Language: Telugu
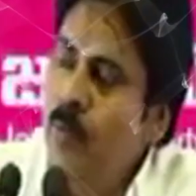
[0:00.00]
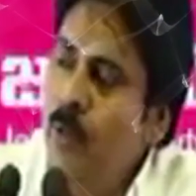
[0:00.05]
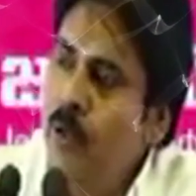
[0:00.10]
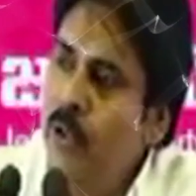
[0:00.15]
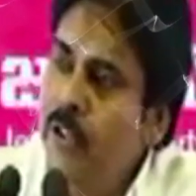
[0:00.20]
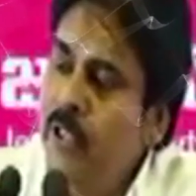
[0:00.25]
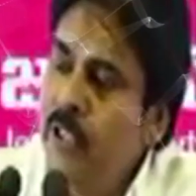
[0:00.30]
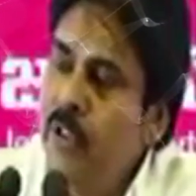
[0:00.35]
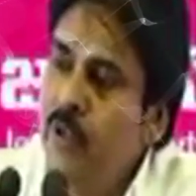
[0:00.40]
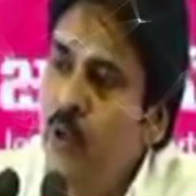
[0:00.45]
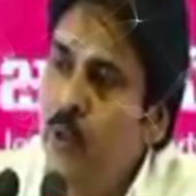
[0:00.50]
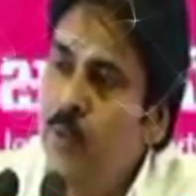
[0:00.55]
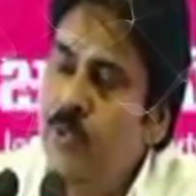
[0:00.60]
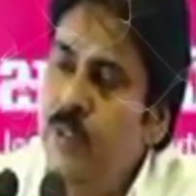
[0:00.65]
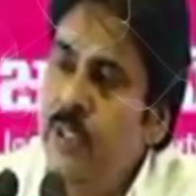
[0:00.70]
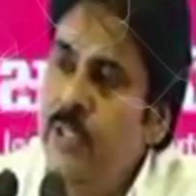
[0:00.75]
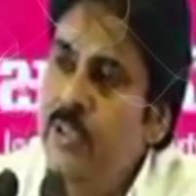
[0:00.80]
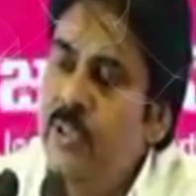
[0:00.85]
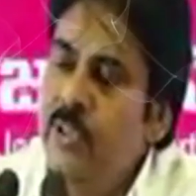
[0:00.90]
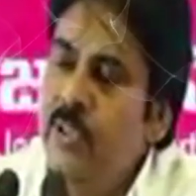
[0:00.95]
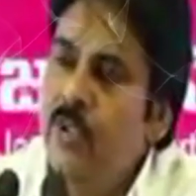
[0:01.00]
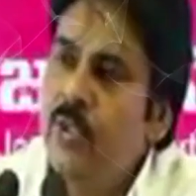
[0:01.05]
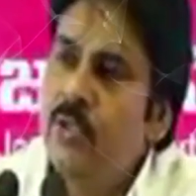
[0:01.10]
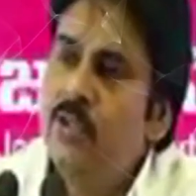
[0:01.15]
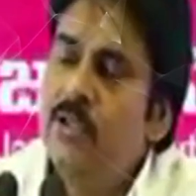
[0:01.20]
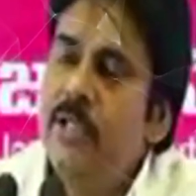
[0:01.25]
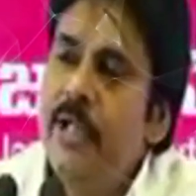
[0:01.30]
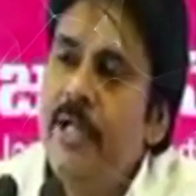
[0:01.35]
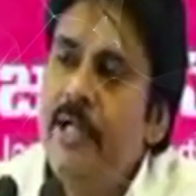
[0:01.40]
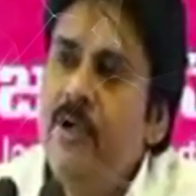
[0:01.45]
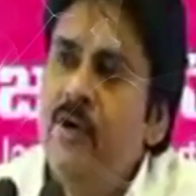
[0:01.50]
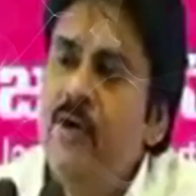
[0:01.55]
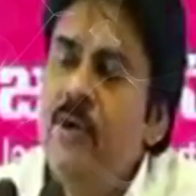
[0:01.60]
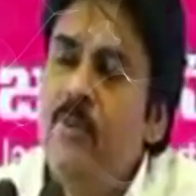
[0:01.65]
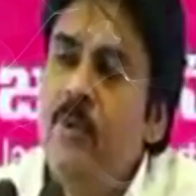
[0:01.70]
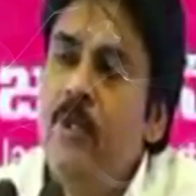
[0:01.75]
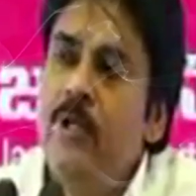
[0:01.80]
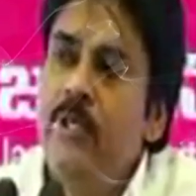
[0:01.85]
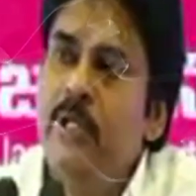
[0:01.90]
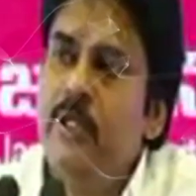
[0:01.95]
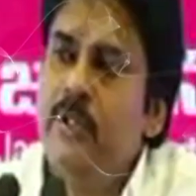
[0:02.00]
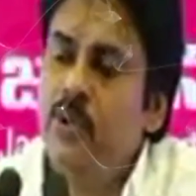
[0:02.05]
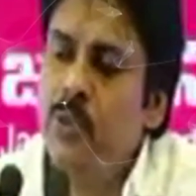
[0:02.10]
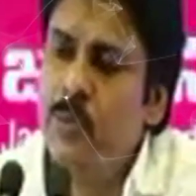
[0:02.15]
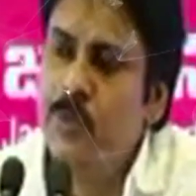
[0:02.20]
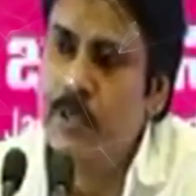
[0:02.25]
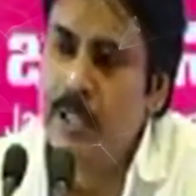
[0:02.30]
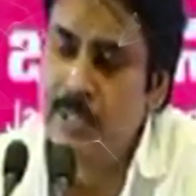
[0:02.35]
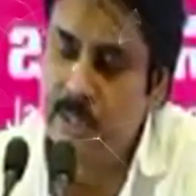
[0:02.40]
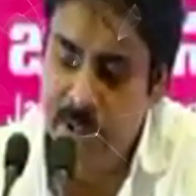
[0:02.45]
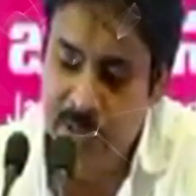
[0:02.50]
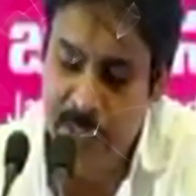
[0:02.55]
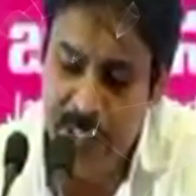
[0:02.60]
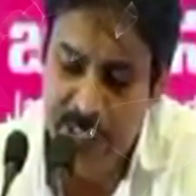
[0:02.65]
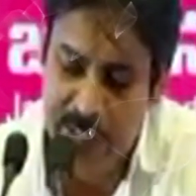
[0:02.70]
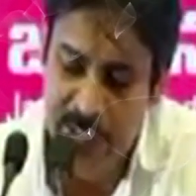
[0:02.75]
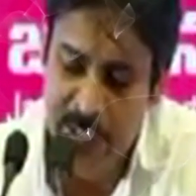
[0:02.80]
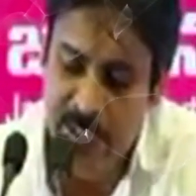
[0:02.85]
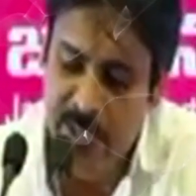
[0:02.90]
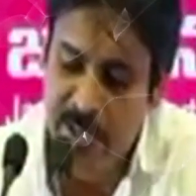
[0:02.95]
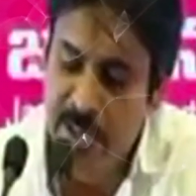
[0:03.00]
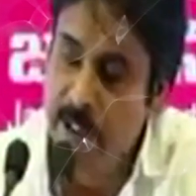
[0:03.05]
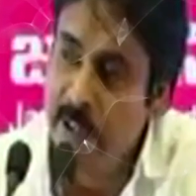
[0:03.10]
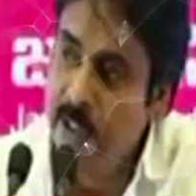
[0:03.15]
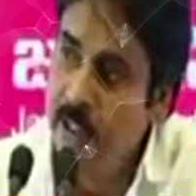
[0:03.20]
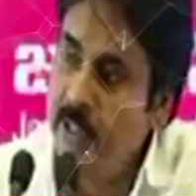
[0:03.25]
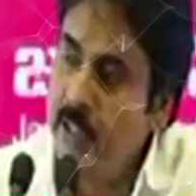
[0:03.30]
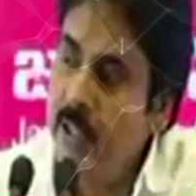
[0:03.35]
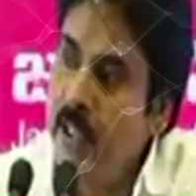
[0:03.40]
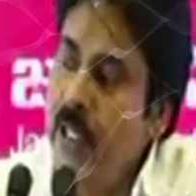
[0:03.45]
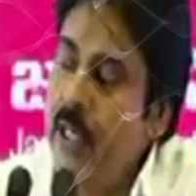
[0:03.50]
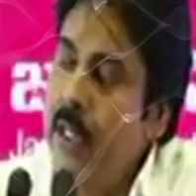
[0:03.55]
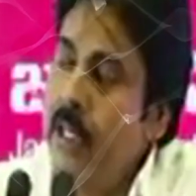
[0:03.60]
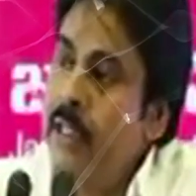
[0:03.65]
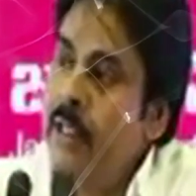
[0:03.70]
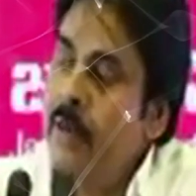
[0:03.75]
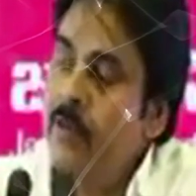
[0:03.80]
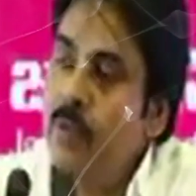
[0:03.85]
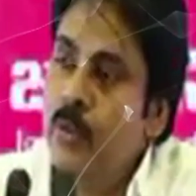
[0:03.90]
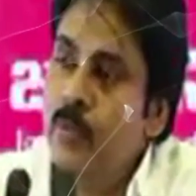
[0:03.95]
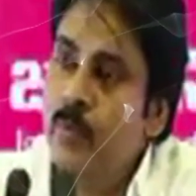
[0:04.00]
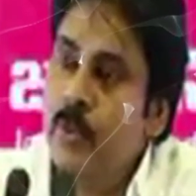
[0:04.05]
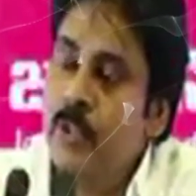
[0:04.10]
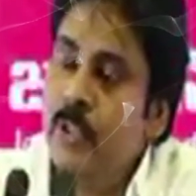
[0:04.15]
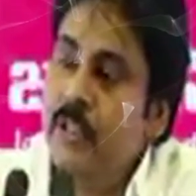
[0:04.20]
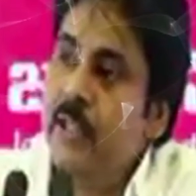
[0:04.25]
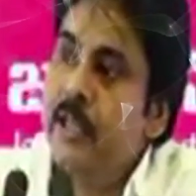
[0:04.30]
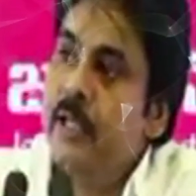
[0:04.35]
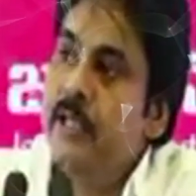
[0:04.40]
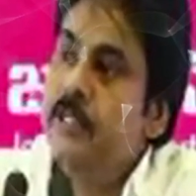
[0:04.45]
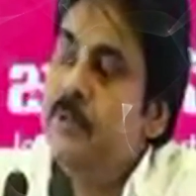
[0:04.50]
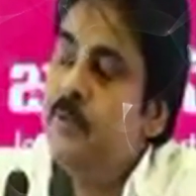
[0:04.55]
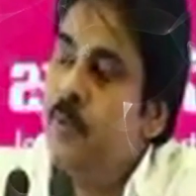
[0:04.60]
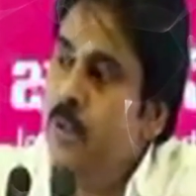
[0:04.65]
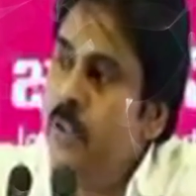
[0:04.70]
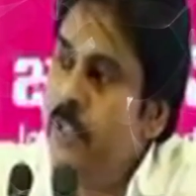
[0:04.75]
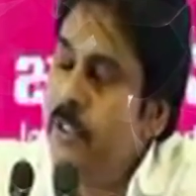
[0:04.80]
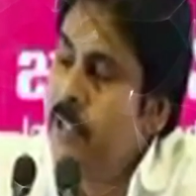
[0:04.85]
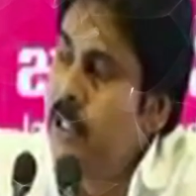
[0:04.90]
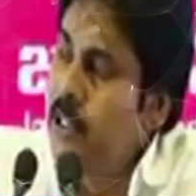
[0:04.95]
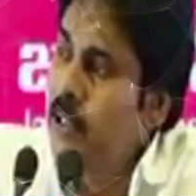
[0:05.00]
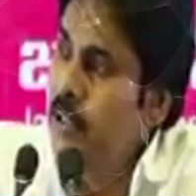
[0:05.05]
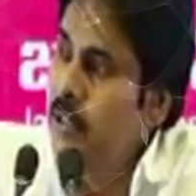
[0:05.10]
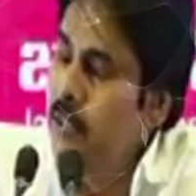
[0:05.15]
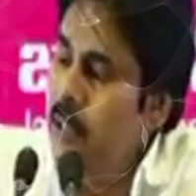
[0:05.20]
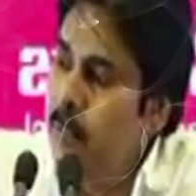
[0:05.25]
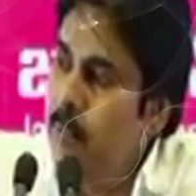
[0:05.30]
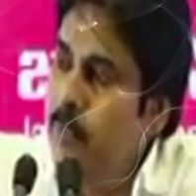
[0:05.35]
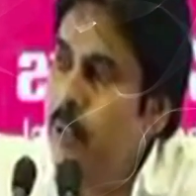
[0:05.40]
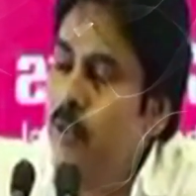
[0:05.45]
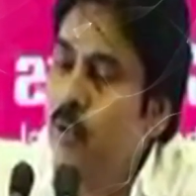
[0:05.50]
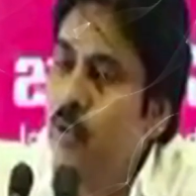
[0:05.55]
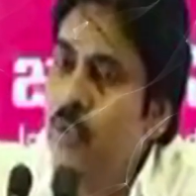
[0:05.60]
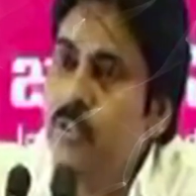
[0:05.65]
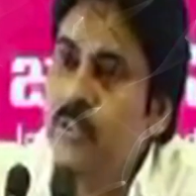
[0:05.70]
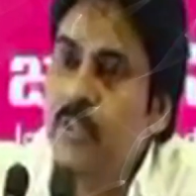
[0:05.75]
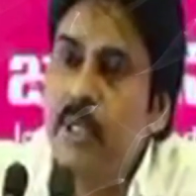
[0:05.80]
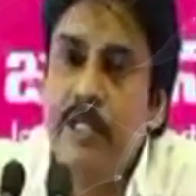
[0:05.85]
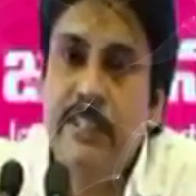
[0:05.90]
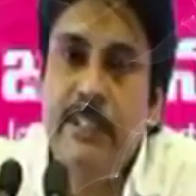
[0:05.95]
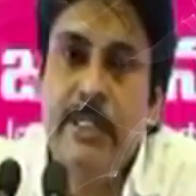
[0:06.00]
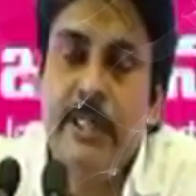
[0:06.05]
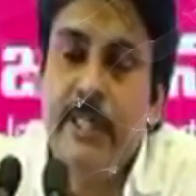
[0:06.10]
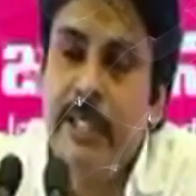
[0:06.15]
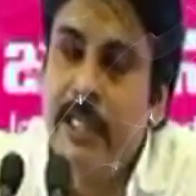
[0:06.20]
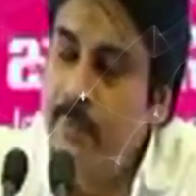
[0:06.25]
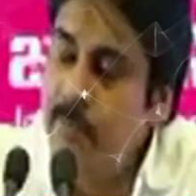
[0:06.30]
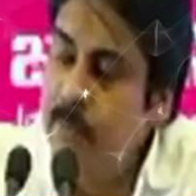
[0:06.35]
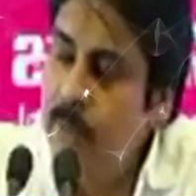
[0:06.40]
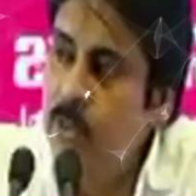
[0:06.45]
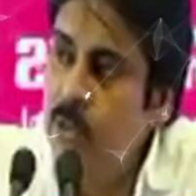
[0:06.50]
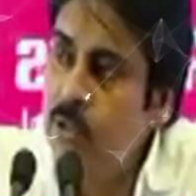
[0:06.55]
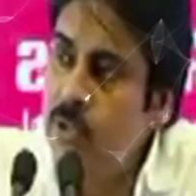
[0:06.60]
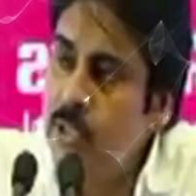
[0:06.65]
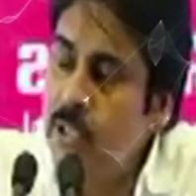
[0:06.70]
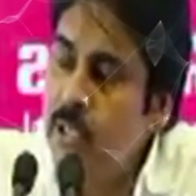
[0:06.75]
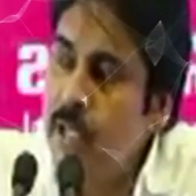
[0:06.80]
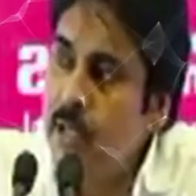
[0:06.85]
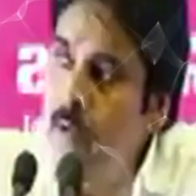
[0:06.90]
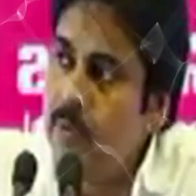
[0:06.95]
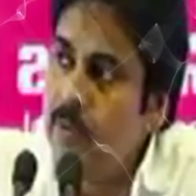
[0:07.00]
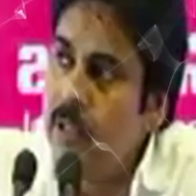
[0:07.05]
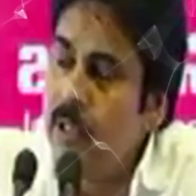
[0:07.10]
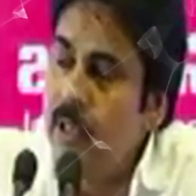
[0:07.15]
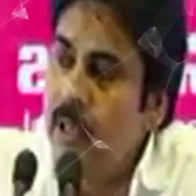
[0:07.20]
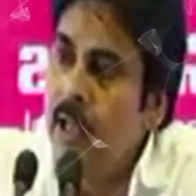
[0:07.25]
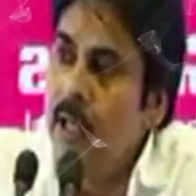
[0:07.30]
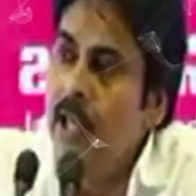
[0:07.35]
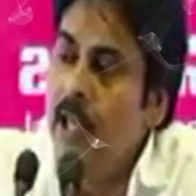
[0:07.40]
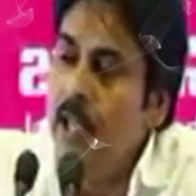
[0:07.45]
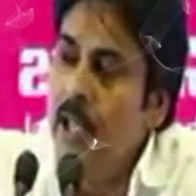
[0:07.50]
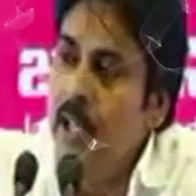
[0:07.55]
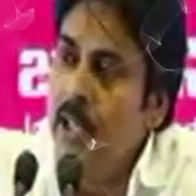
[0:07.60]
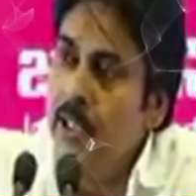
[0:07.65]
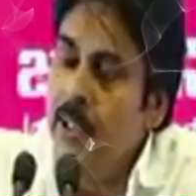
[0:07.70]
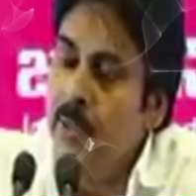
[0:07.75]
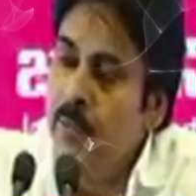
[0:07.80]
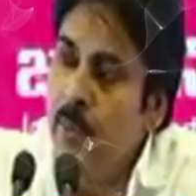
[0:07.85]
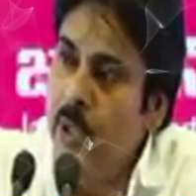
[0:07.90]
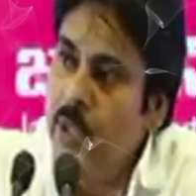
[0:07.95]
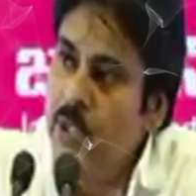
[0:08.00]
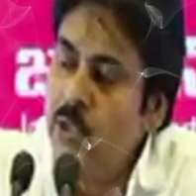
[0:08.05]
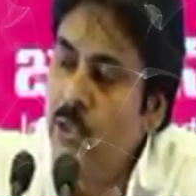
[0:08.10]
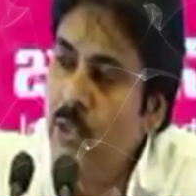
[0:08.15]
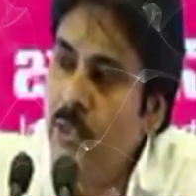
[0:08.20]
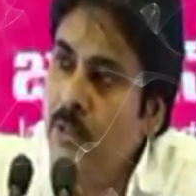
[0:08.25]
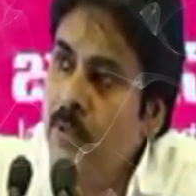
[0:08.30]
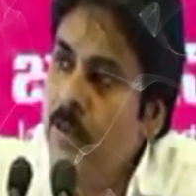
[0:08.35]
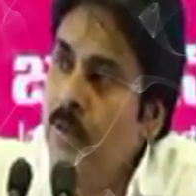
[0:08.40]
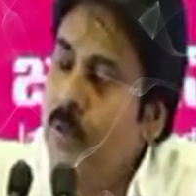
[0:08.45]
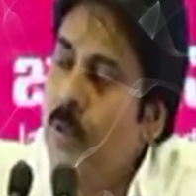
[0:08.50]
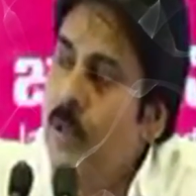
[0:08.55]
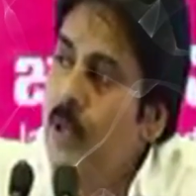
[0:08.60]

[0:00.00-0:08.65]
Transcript: పొలిటికల్ గ్రూప్స్ చేసిన ఈరోజు స్టేట్లో ఉన్న పొలిటికల్ గ్రూప్స్ చేసిన దయచేసి దీన్ని ఎవరు పొలిటికలైజ్ పొలిటికల్ లబ్ధి కోసం రాజకీయ లబ్ధి కోసం కాకుండా ఇది మనుషులు